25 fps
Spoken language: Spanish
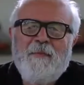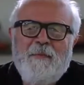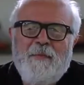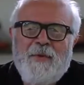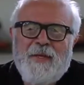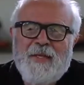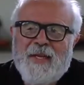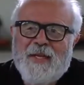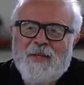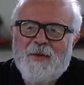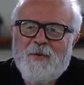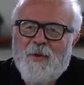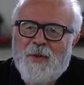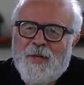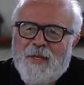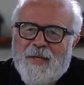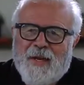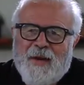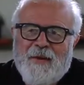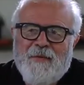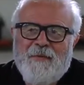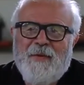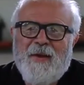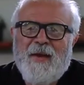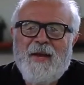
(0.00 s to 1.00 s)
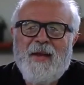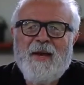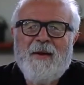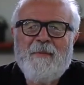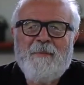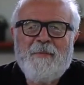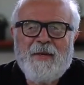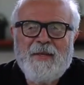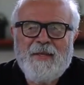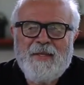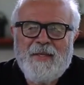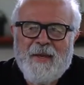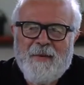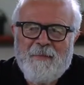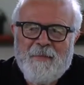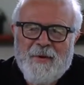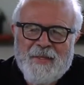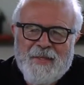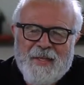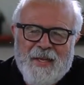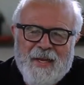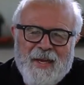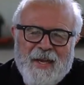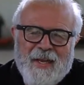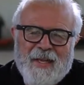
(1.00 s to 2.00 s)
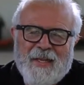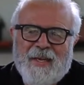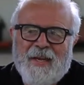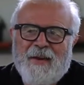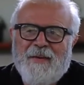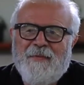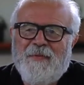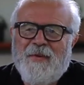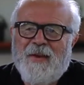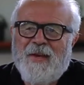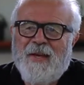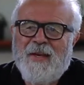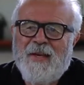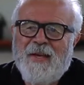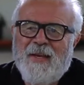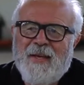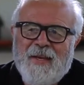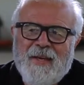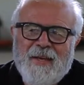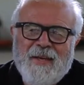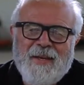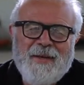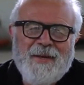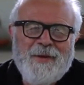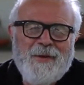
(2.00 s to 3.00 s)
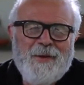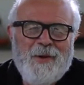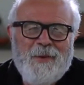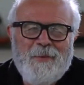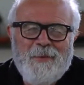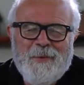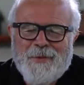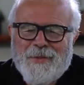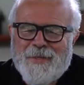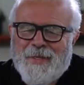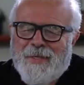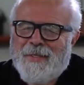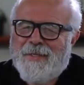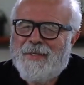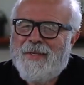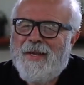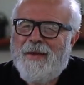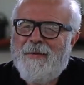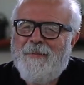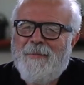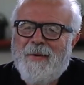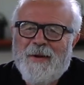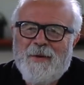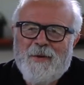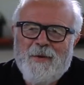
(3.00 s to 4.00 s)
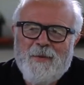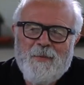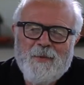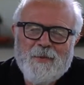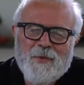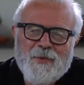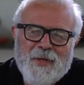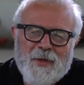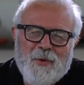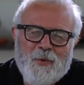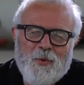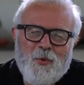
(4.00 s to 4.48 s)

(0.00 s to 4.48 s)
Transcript: mirando el café, aprendí a manejar el café, cómo se siembra, cómo se